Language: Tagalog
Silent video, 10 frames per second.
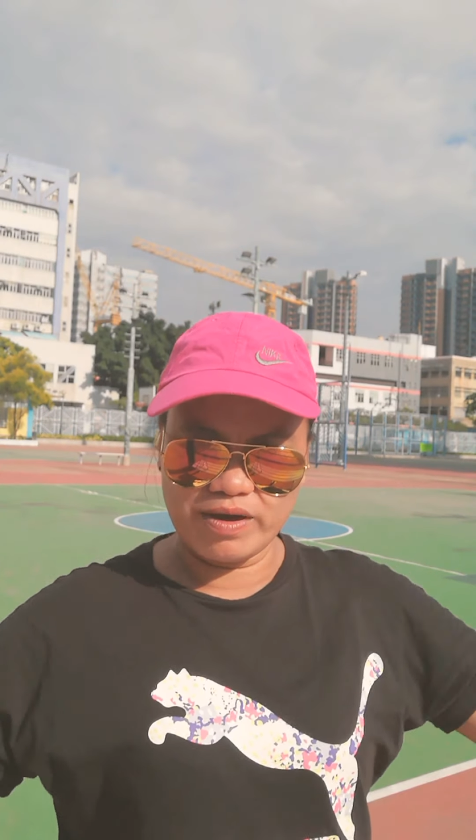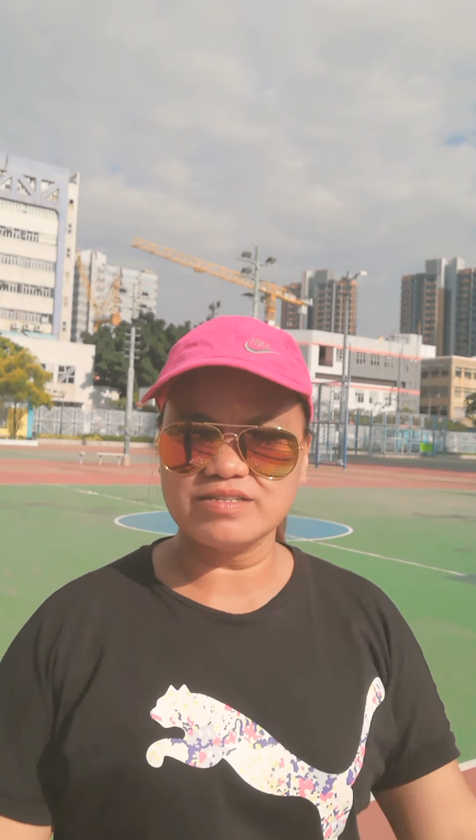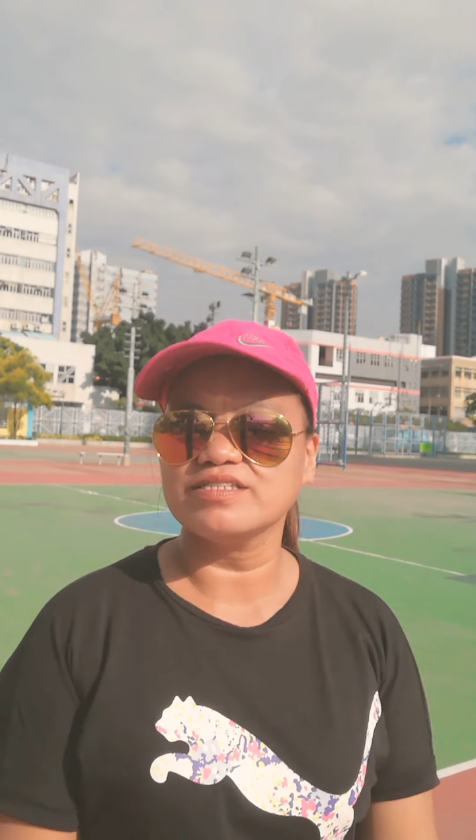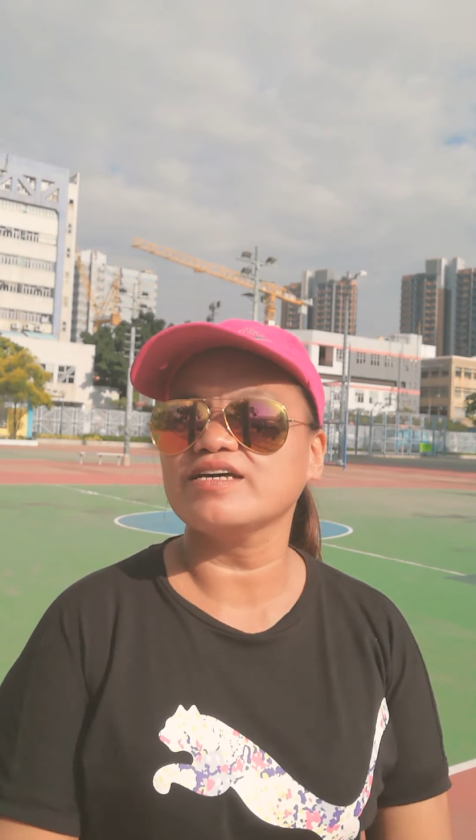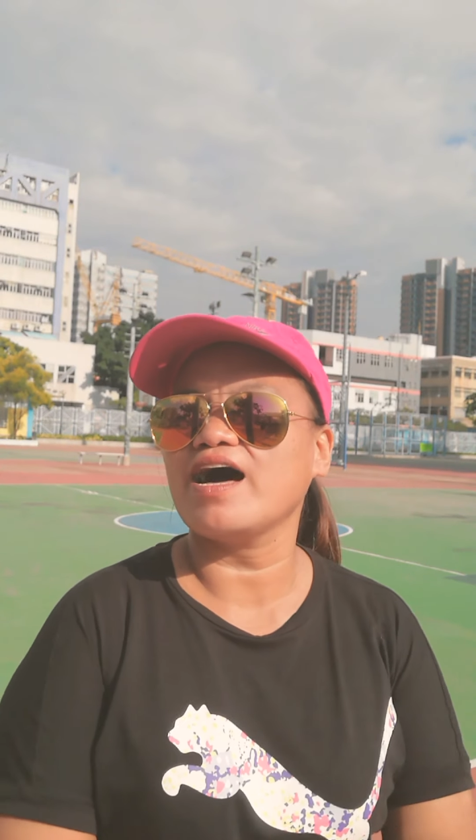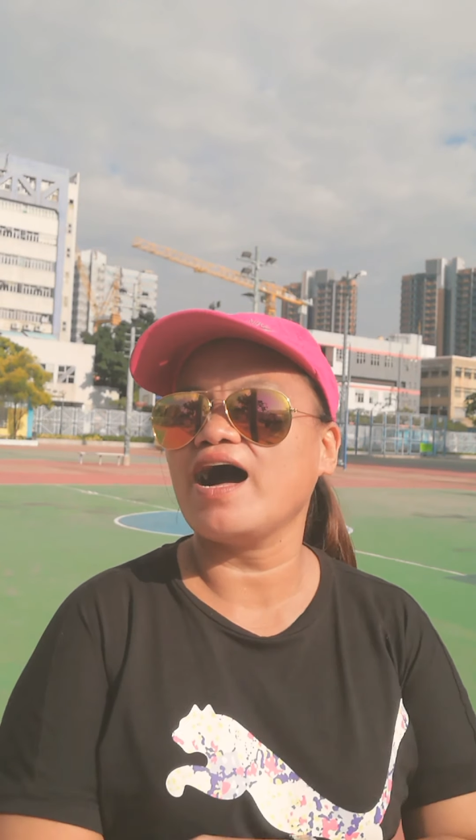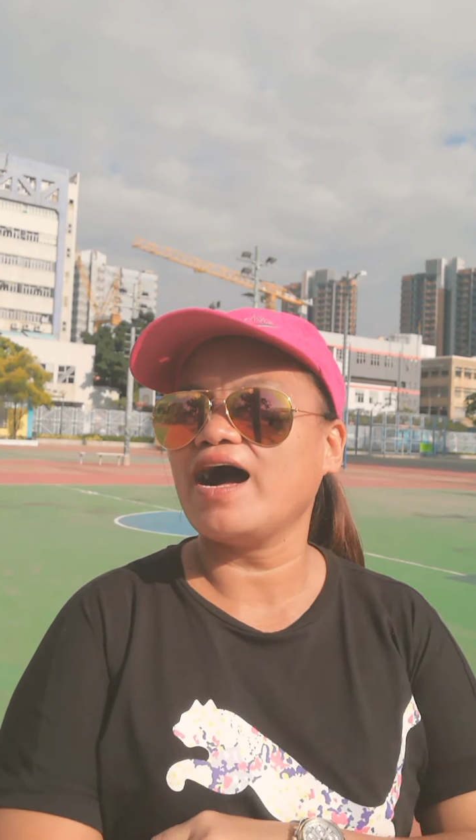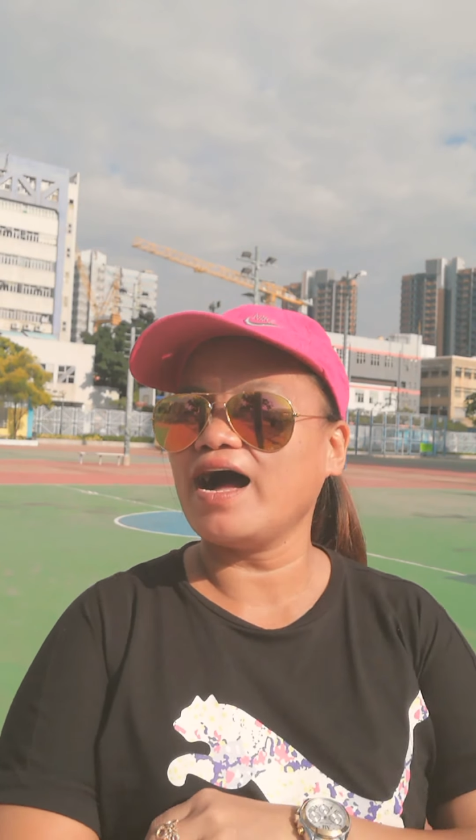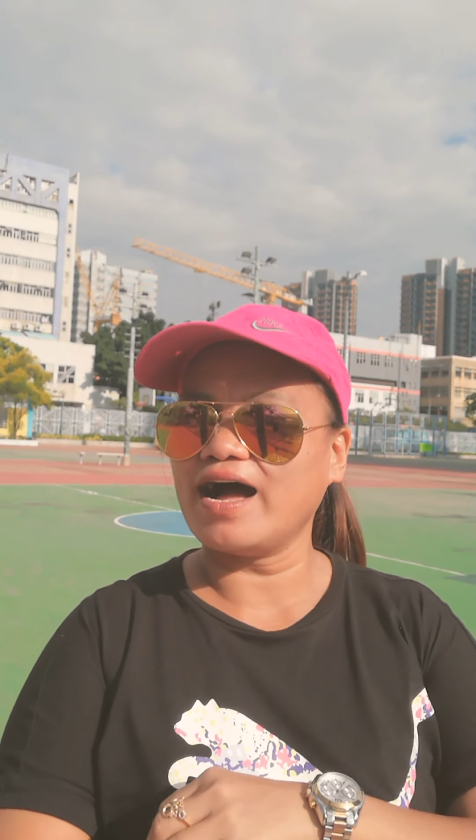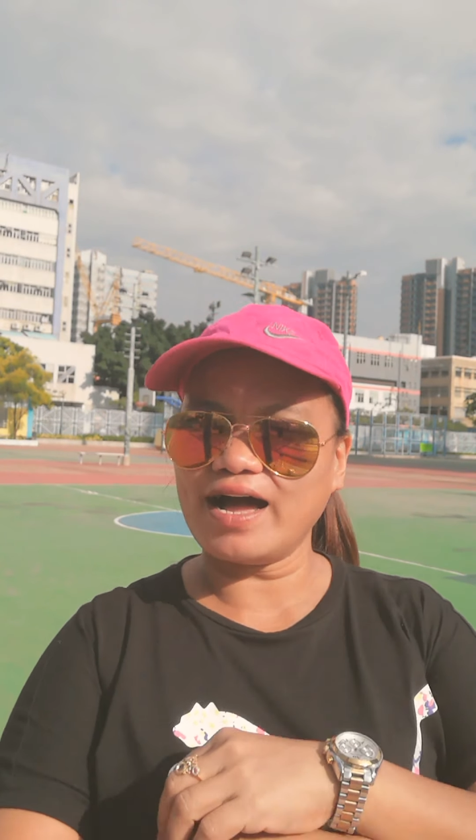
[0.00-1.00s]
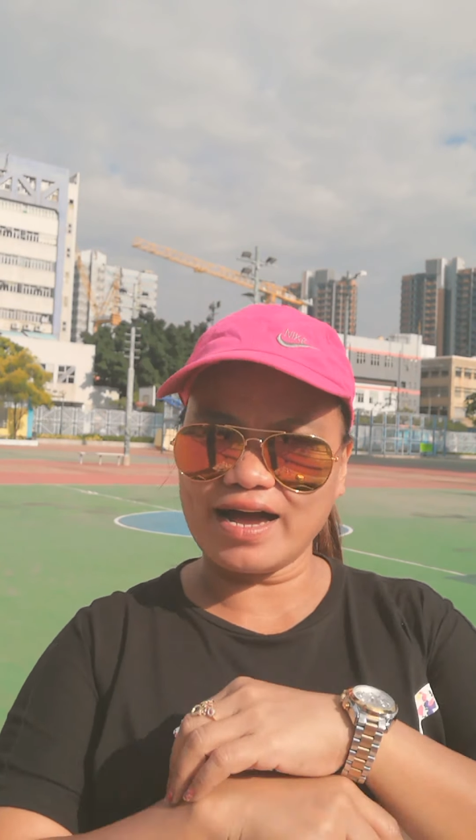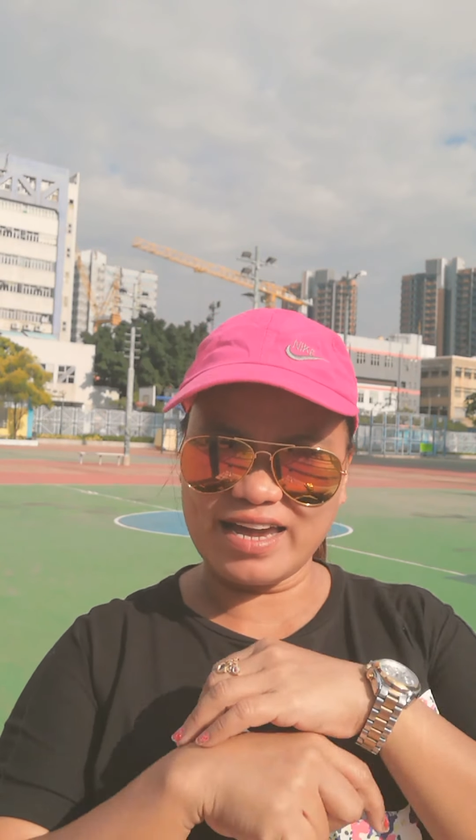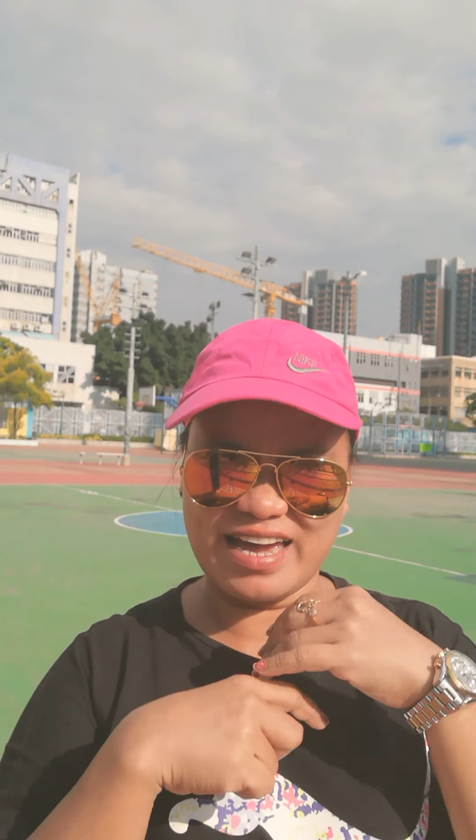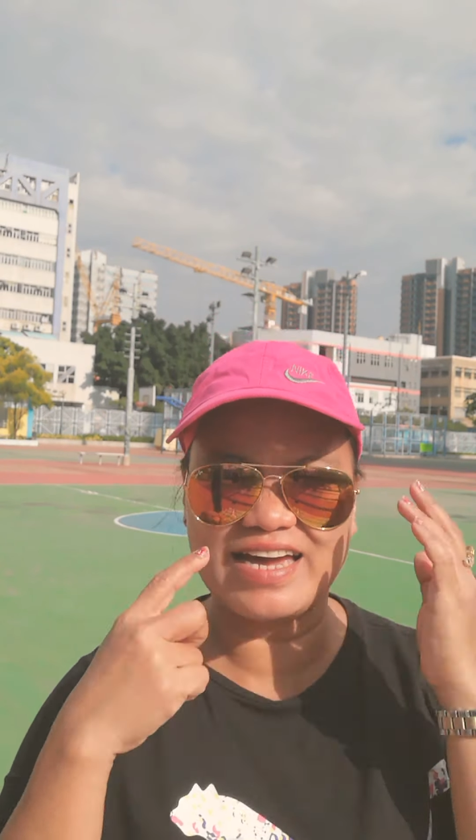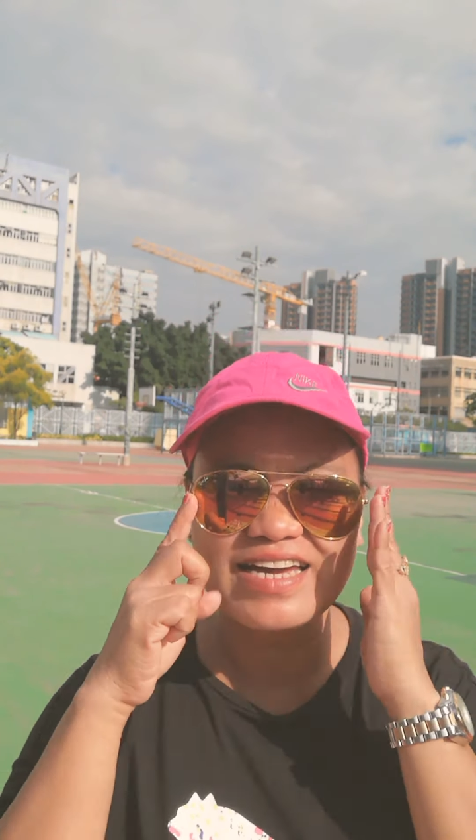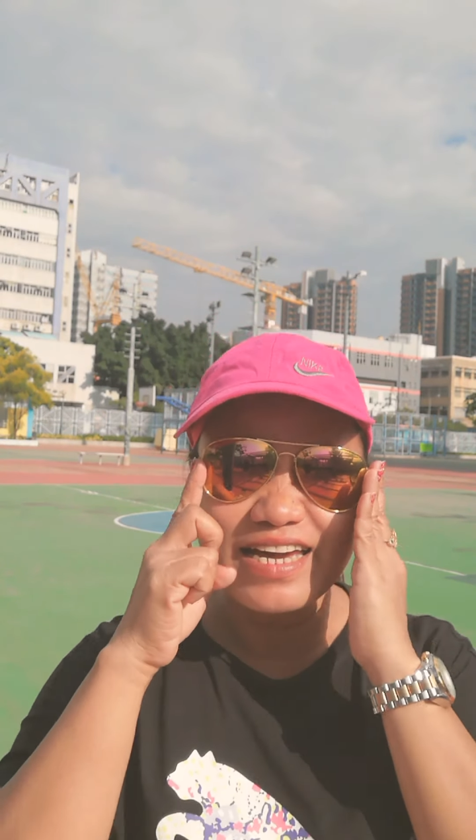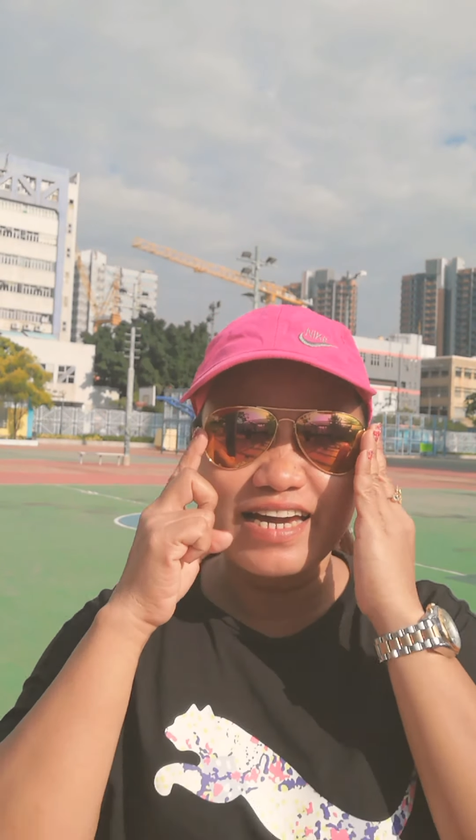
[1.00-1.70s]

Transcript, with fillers: and I... Uh, yeah.